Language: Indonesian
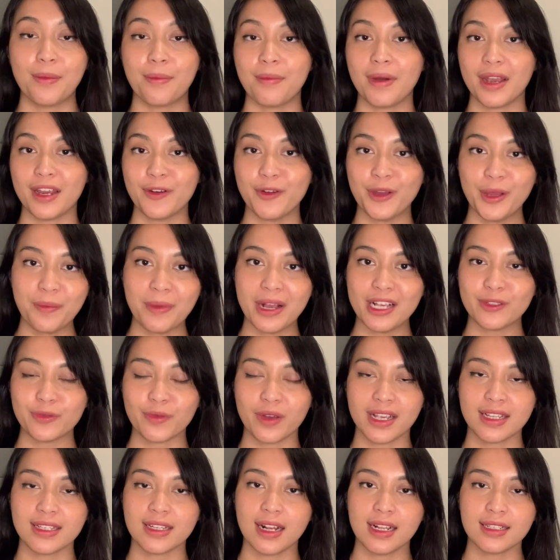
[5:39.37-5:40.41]
By the way,
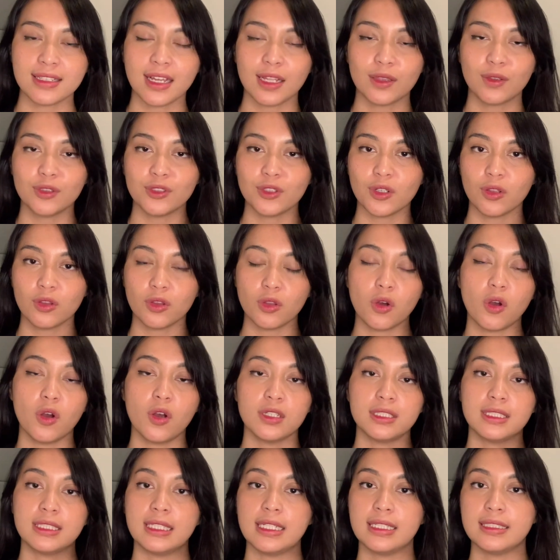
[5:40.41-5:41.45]
Busway, salah satu contoh
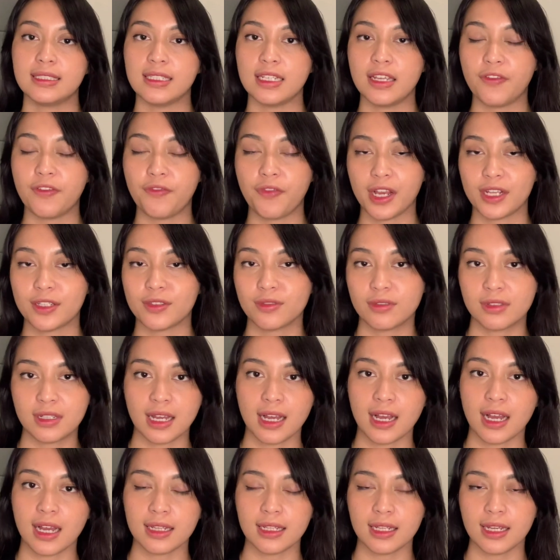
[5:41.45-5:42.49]
ostrich effect
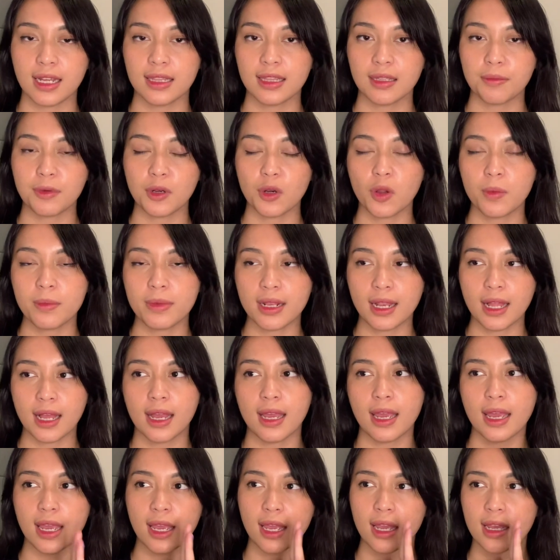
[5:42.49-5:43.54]
juga ketika teman lo
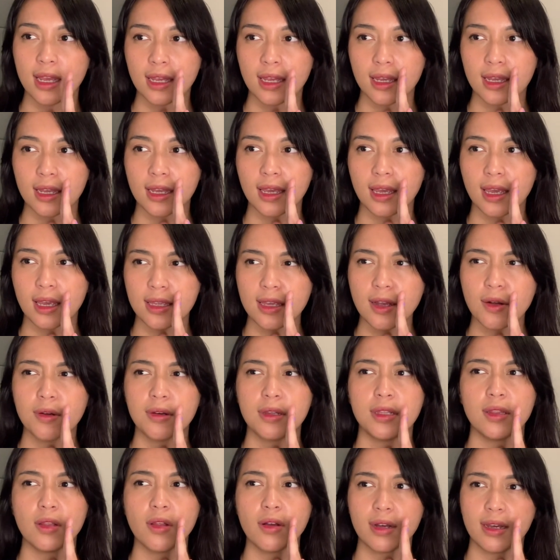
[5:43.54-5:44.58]
bilang, eh, kayaknya
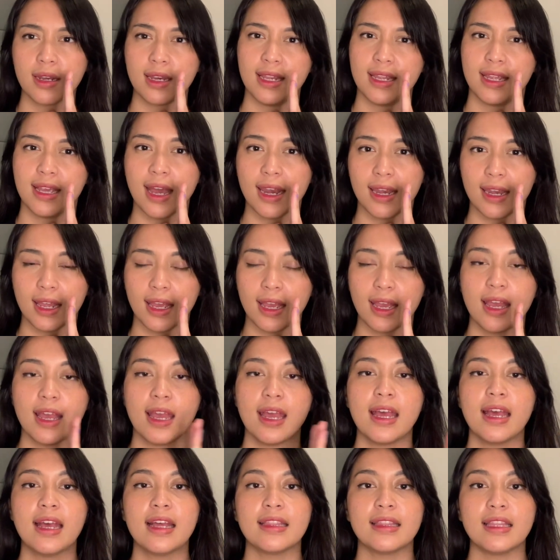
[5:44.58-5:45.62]
kulit lo keringan deh
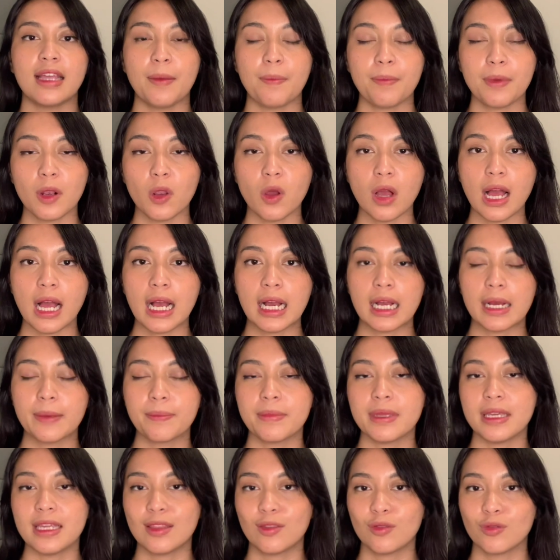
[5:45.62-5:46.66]
tapi lo
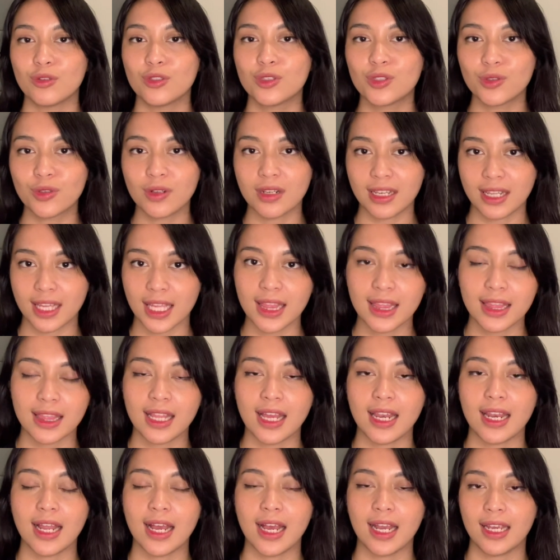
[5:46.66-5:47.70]
anggap itu julid
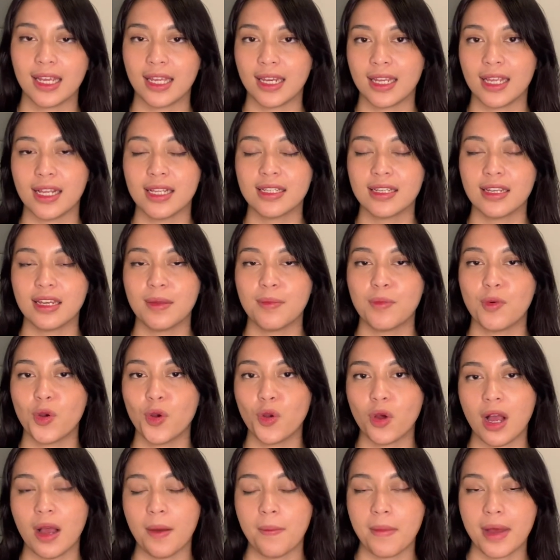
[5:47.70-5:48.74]
dan akhirnya jadi
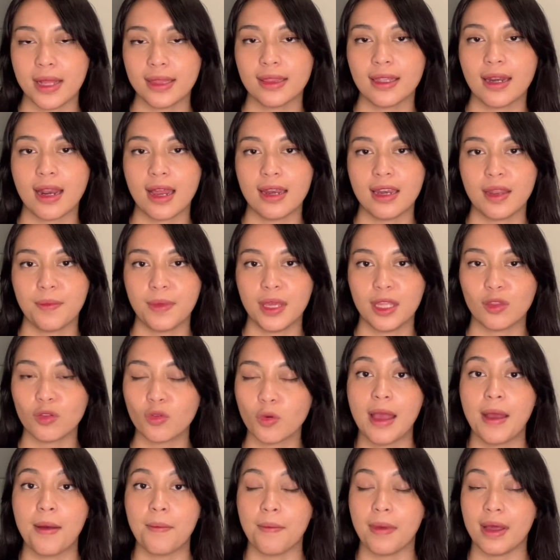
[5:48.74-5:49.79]
bodoh amat terhadap
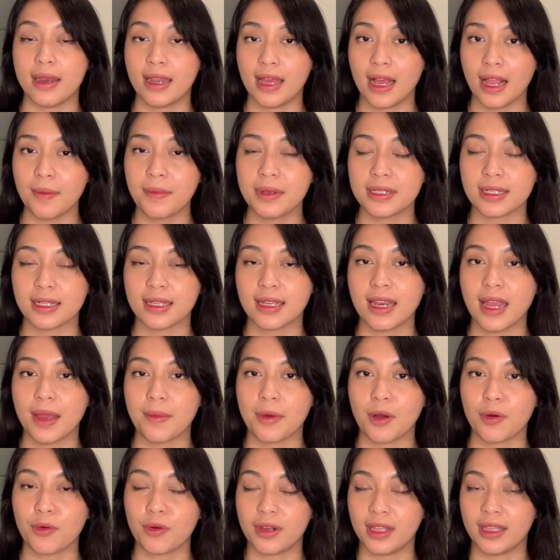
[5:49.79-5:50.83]
itu padahal bisa jadi
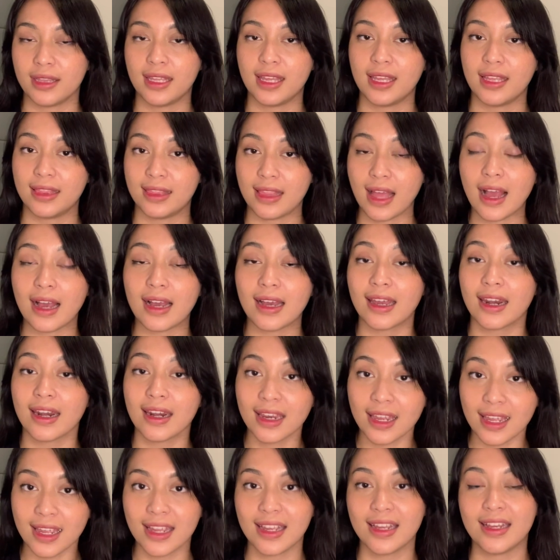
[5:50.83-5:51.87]
emang kulit kita
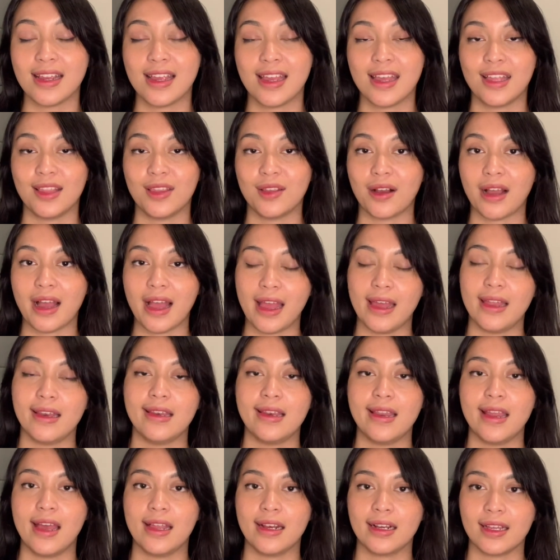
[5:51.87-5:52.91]
kering gitu
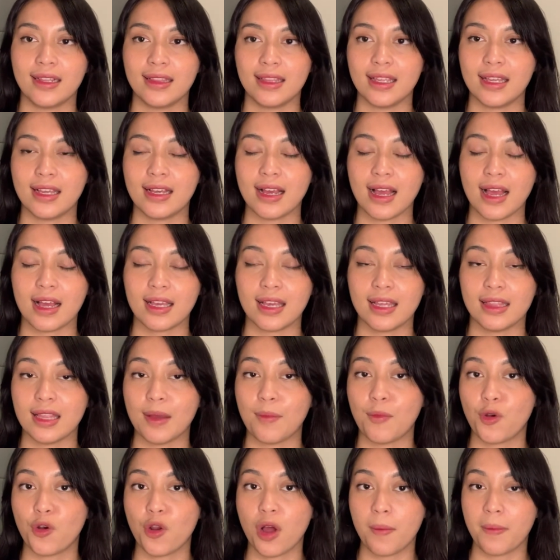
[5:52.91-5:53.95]
kan dan ketika
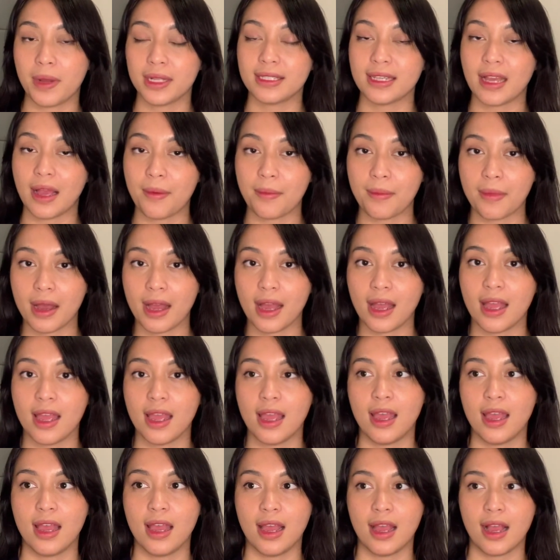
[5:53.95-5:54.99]
kita bodoh amat sama
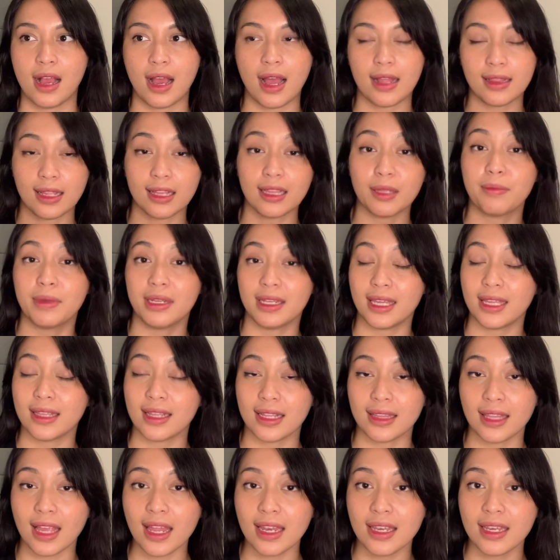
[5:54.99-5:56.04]
kata teman
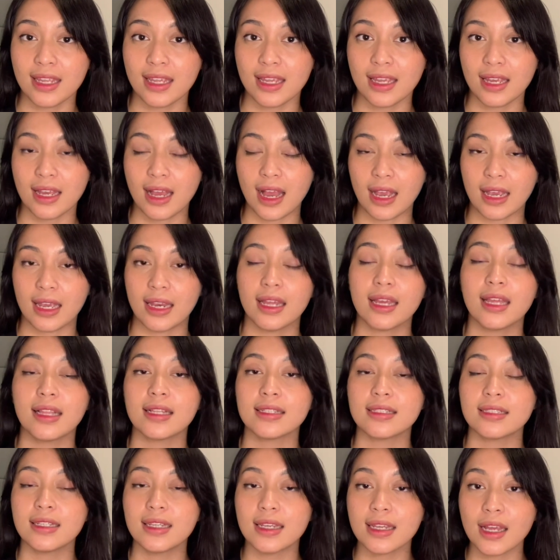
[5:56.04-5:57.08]
kita tadi, akhirnya
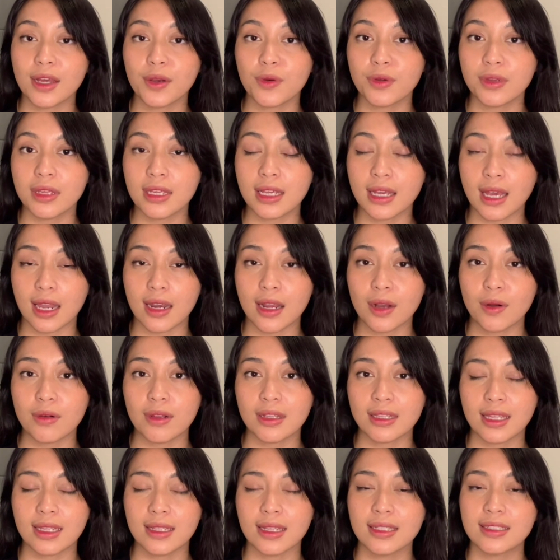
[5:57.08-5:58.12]
kita sendiri yang rugi karena
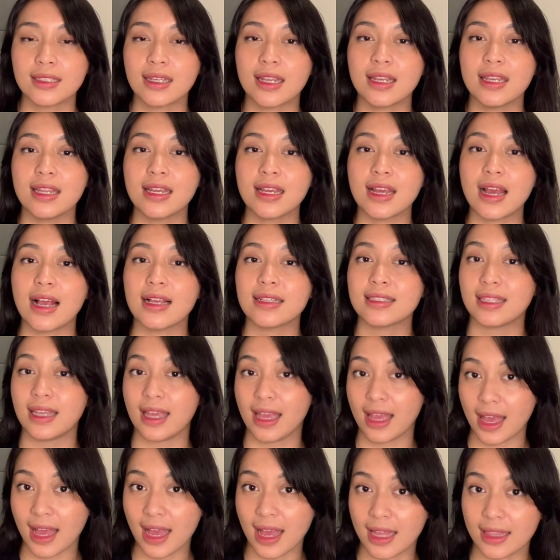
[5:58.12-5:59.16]
kulit kita jadi nggak
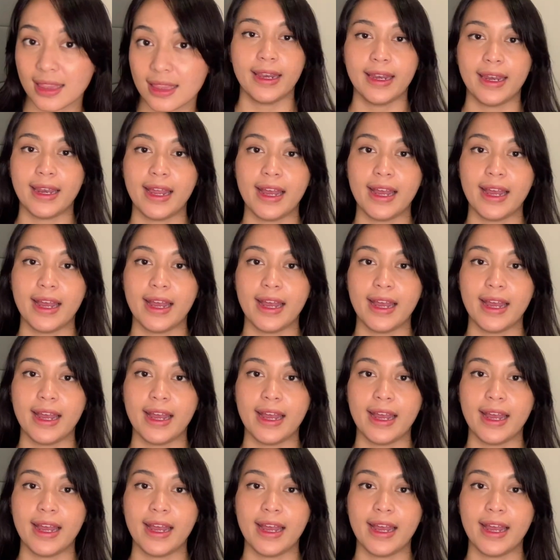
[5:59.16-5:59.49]
sehat.